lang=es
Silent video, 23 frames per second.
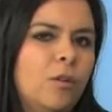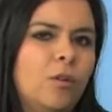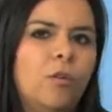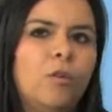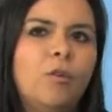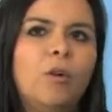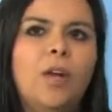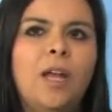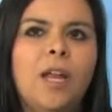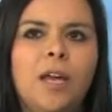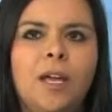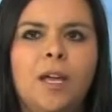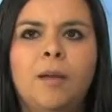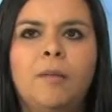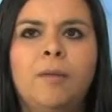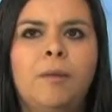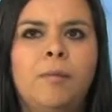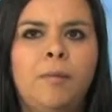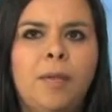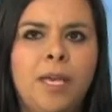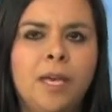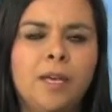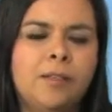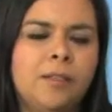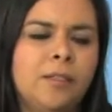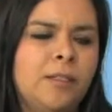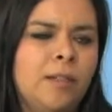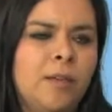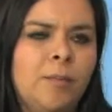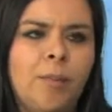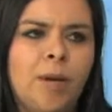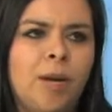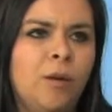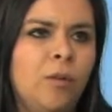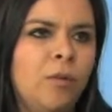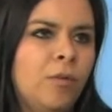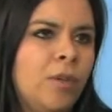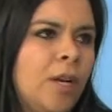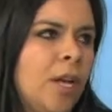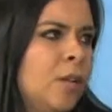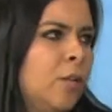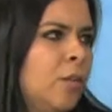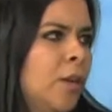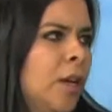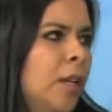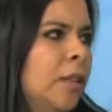con la que vivía, se separó un
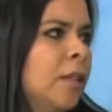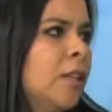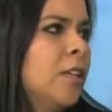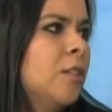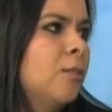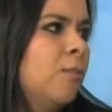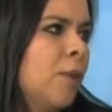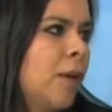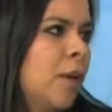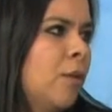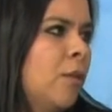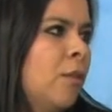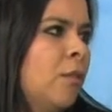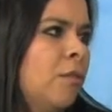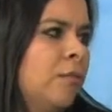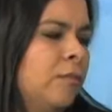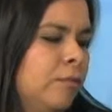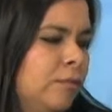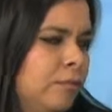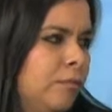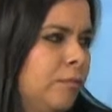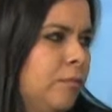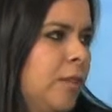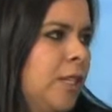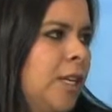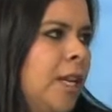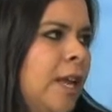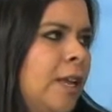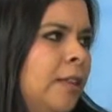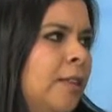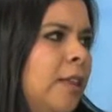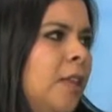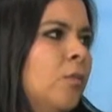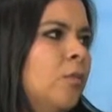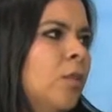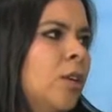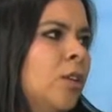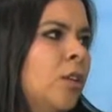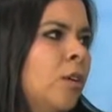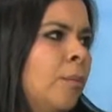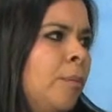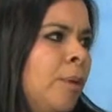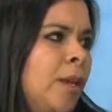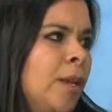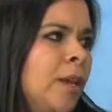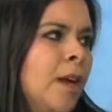año antes, pero la intentó
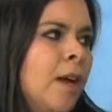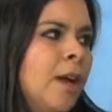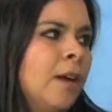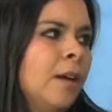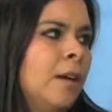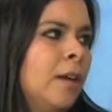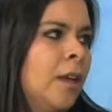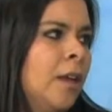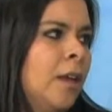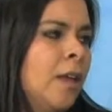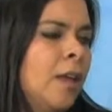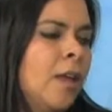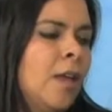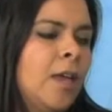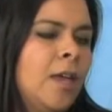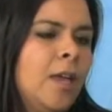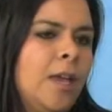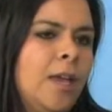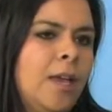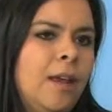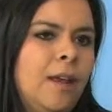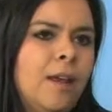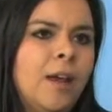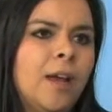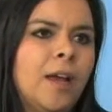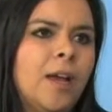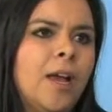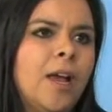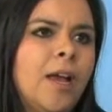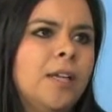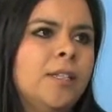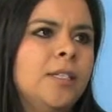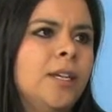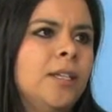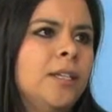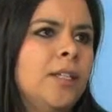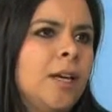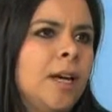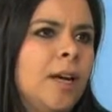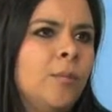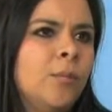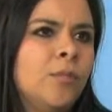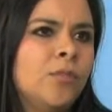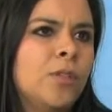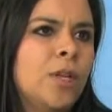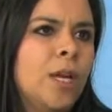atropellar en la calle,
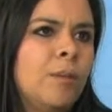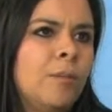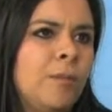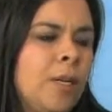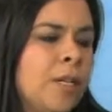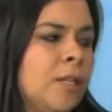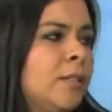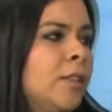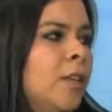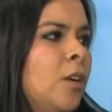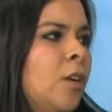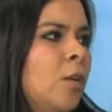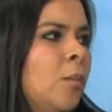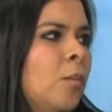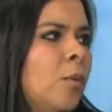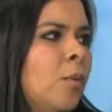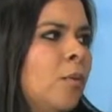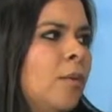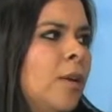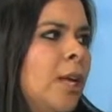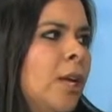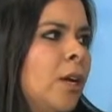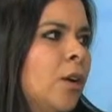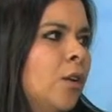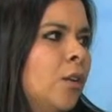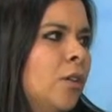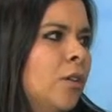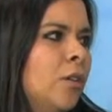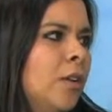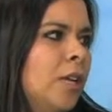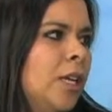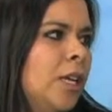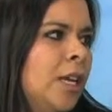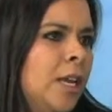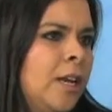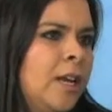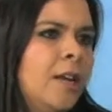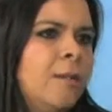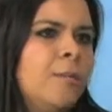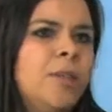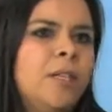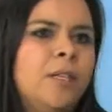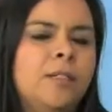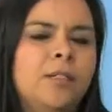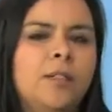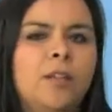llegamos al Ministerio Público y en el
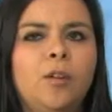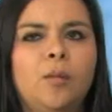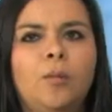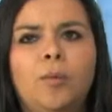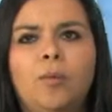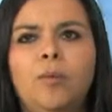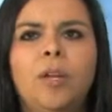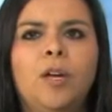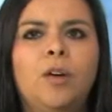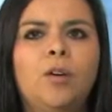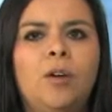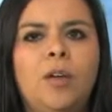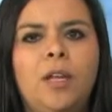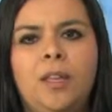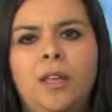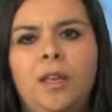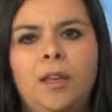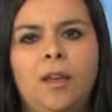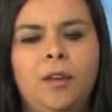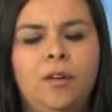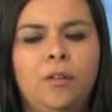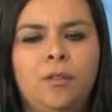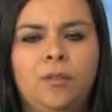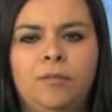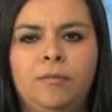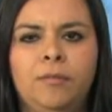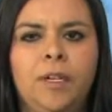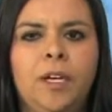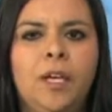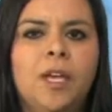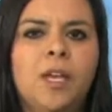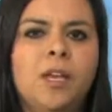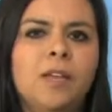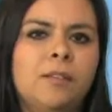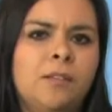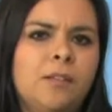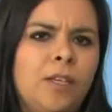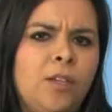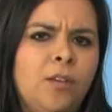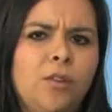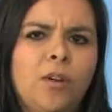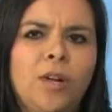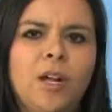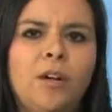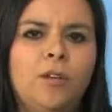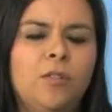Ministerio Público le dijeron,
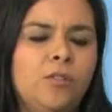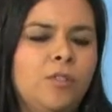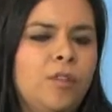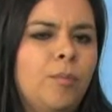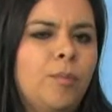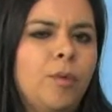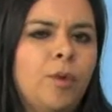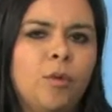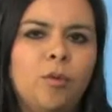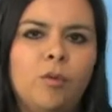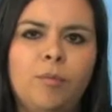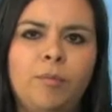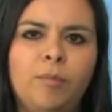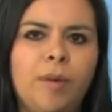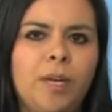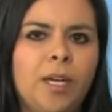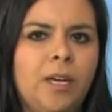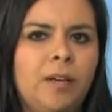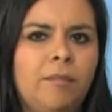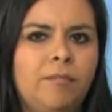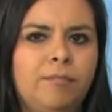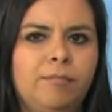señora, no se preocupe,